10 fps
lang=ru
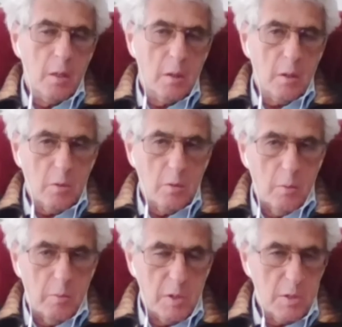когда
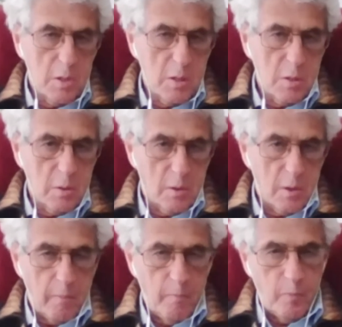он
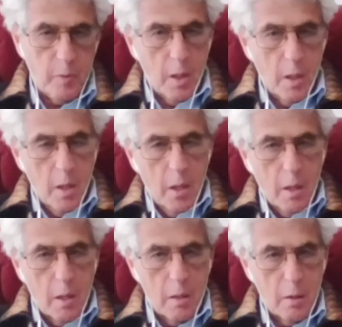присоединил там
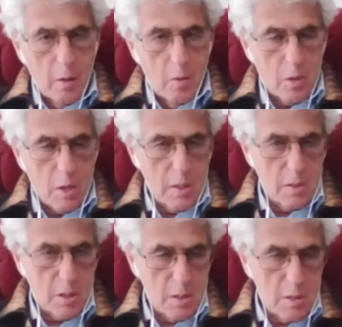
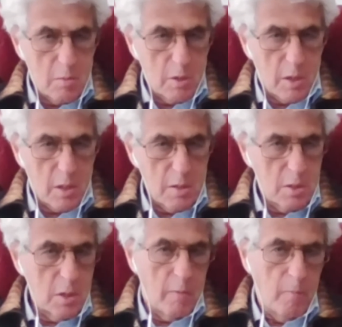украинские земли к
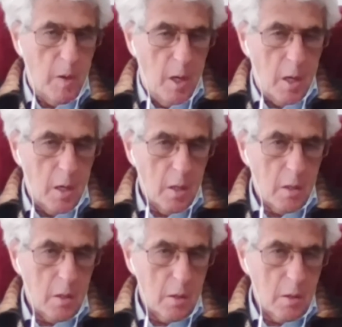России,
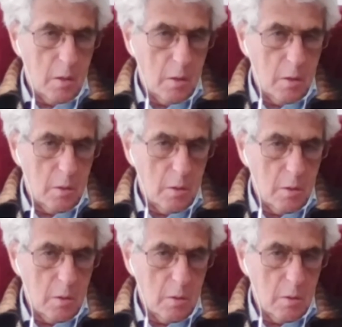
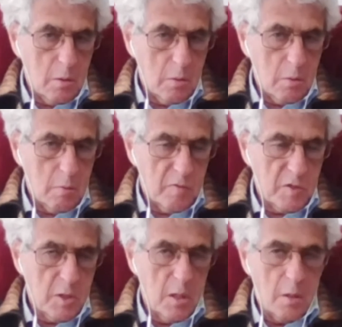
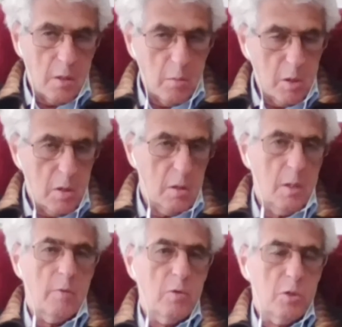в зале не было ни
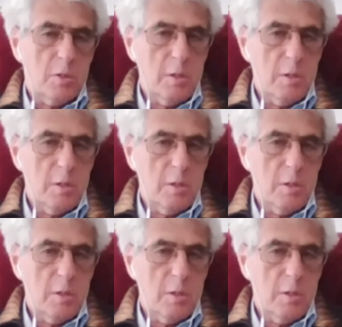одного